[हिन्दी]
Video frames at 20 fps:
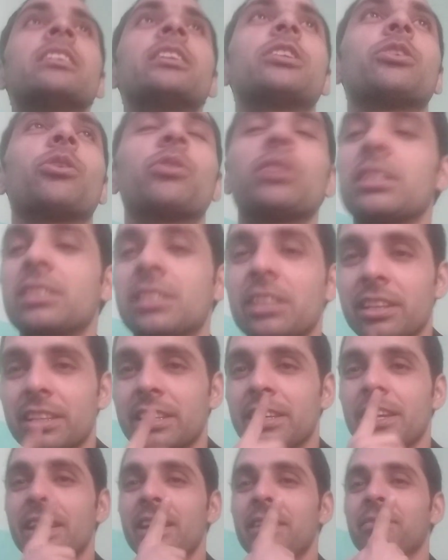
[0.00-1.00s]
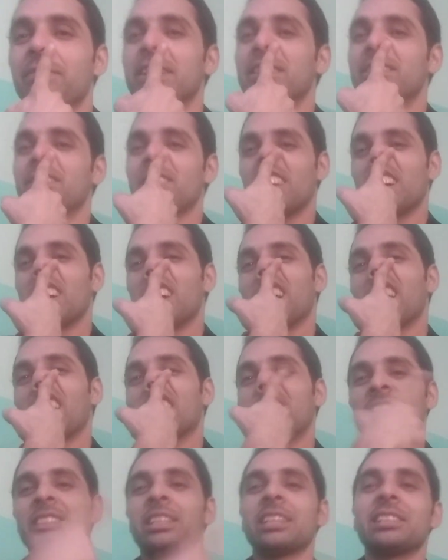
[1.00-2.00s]
थोड़ा सा सर्दी है मैं इसको
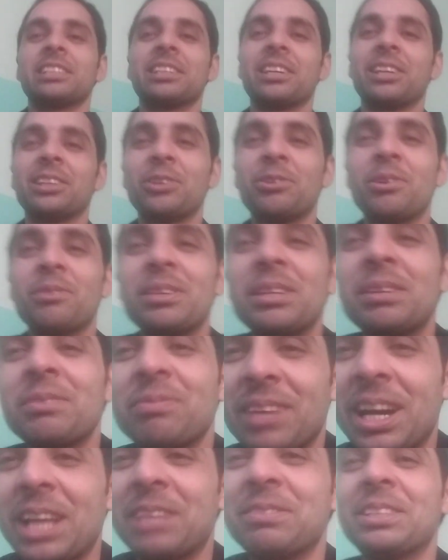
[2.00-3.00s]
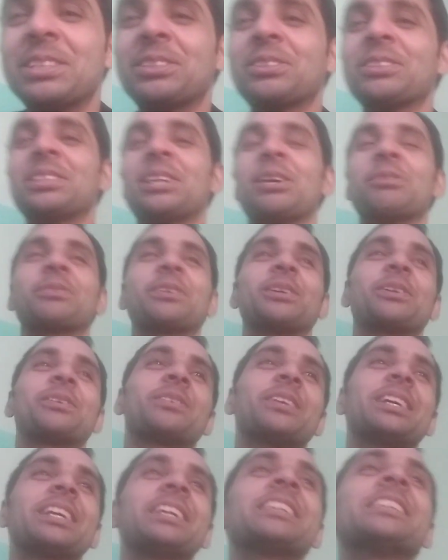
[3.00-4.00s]
हल्का सा ऐसे करता हूँ अभी बाद में इसको साफ कर
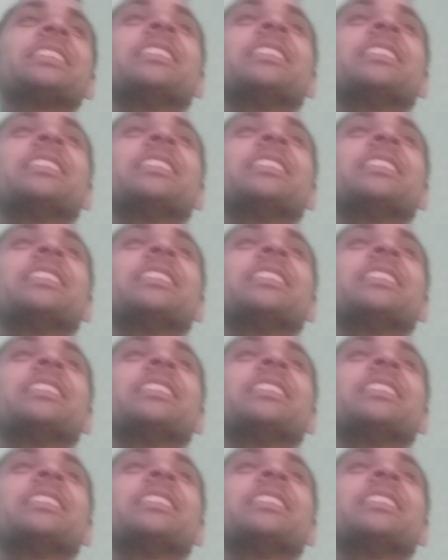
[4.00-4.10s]
लूंगा